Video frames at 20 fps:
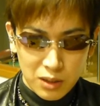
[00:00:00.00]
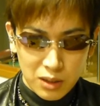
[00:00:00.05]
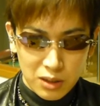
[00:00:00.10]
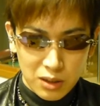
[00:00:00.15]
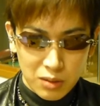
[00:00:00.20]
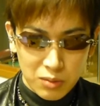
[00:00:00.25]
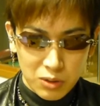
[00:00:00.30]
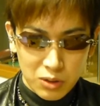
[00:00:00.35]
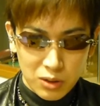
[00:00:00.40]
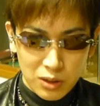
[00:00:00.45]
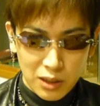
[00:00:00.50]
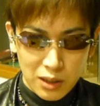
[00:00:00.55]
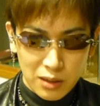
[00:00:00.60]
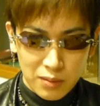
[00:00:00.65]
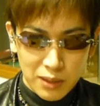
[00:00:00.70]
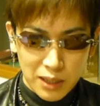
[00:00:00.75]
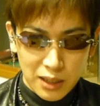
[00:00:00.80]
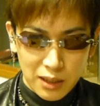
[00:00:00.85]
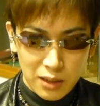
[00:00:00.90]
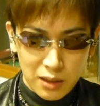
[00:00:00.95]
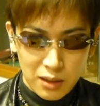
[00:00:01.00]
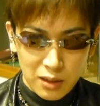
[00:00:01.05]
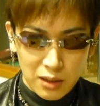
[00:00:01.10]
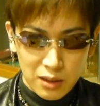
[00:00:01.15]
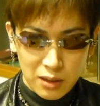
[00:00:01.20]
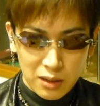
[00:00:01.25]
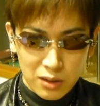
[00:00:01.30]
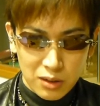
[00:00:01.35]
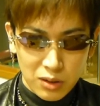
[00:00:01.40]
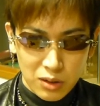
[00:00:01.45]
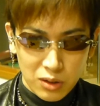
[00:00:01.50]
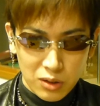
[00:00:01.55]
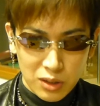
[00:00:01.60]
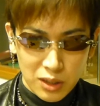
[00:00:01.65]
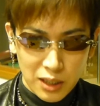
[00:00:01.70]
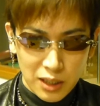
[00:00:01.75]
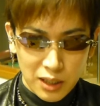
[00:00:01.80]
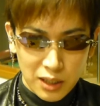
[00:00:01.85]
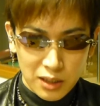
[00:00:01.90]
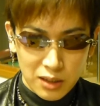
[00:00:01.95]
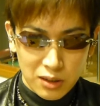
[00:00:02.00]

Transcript: 偽物であれば、えー、それを再